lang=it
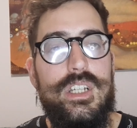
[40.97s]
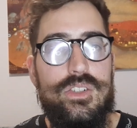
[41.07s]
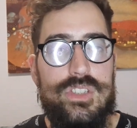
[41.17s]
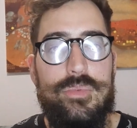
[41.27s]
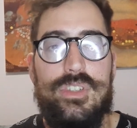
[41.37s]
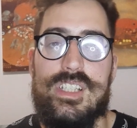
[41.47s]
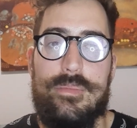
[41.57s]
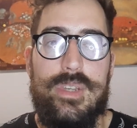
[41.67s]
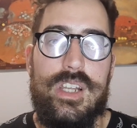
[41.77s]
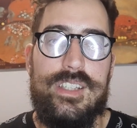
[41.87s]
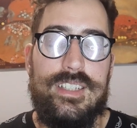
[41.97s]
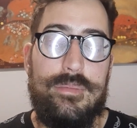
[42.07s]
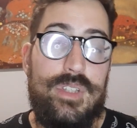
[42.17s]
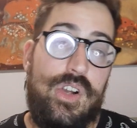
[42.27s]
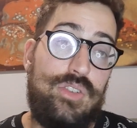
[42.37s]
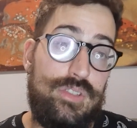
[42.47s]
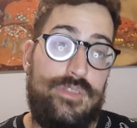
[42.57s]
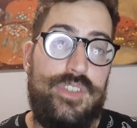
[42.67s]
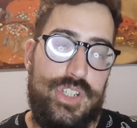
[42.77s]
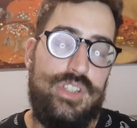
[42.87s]
così potete sapere esattamente cosa sto
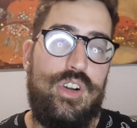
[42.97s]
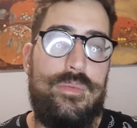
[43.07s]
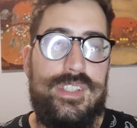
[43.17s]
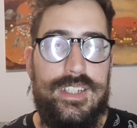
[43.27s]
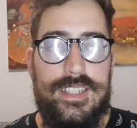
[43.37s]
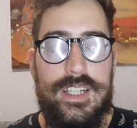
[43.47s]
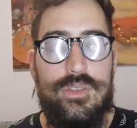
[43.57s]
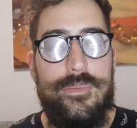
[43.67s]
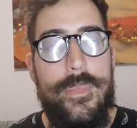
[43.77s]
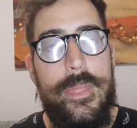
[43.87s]
facendo e come sta andando.